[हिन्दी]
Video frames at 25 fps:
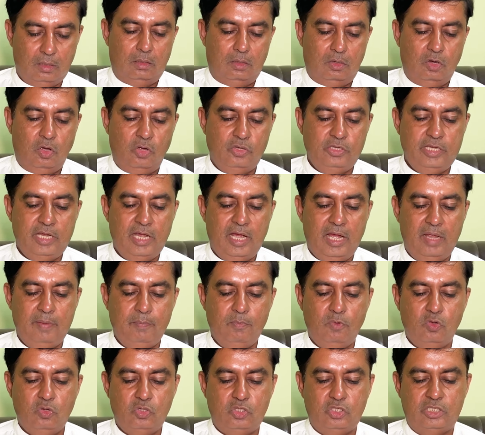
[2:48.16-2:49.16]
लॉन्जी
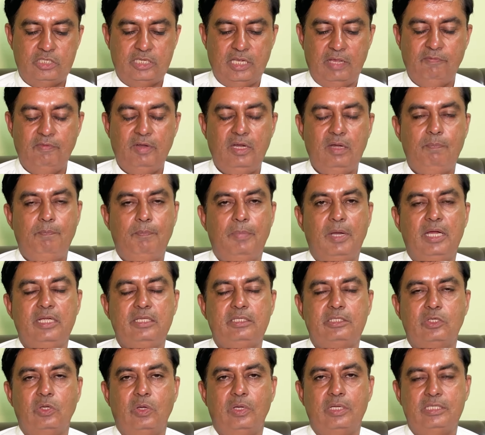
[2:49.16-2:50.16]
हाइमो सेवन पाँच
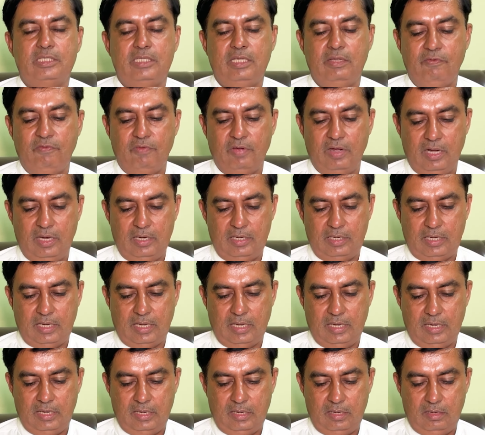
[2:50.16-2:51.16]
सौ अस्सी वाट
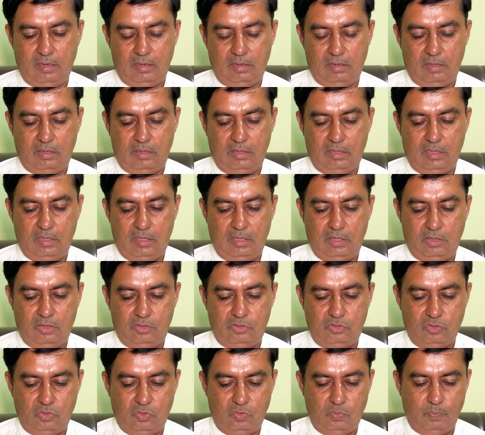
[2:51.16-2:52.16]
के
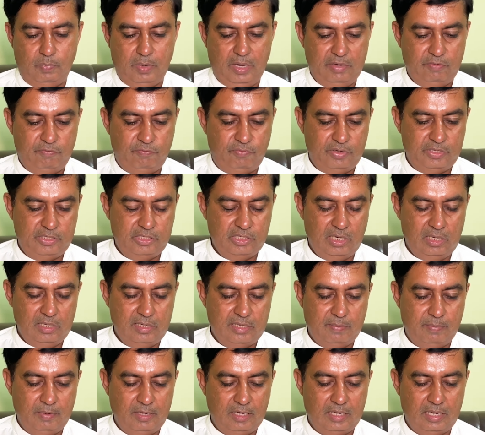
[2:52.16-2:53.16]
जो बाईफिशल
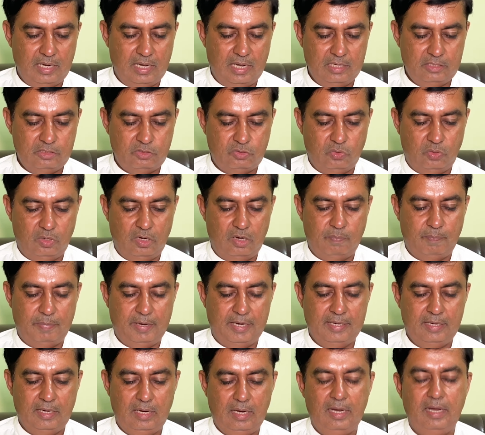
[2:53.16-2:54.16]
डबल ग्लास सोलर
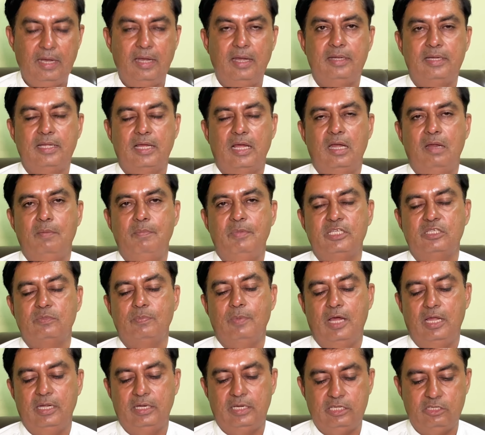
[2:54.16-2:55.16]
पैनल है 18 बस
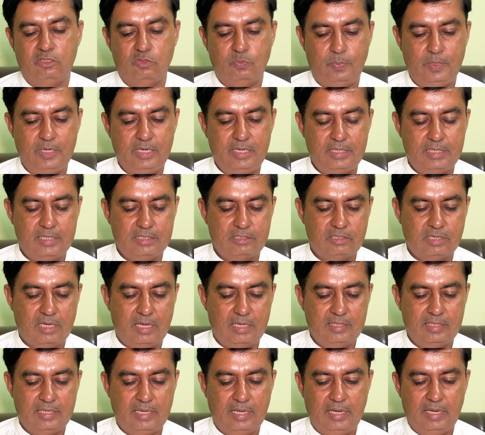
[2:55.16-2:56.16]
बार की स्पीड के
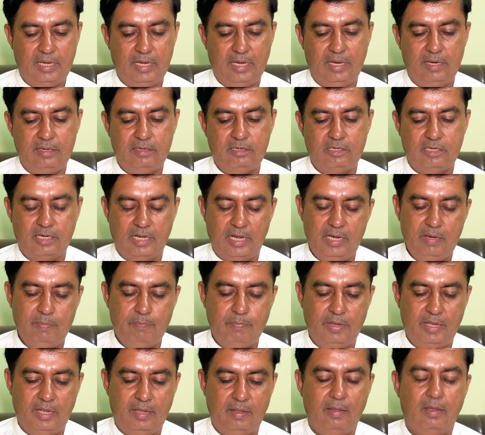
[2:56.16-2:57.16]
साथ है एंड टाइप
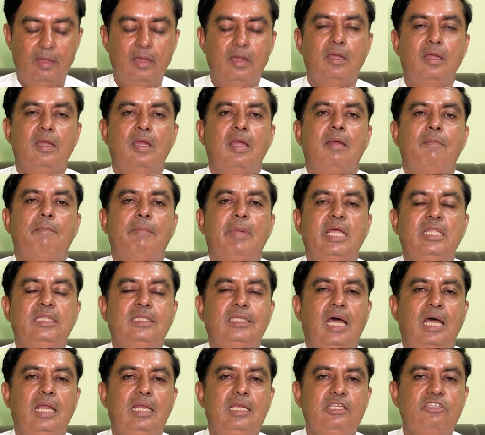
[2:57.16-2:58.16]
है
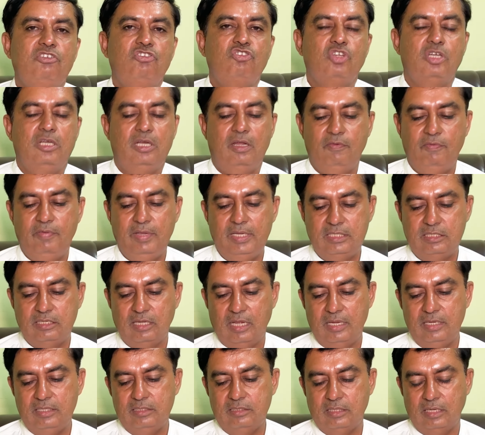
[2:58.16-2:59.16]
पैंतालीस नवे
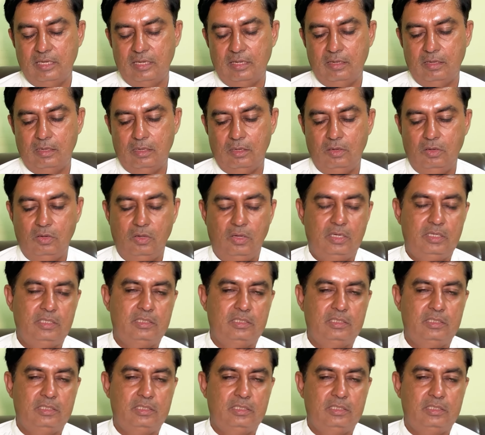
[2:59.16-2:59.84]
साइज़ है और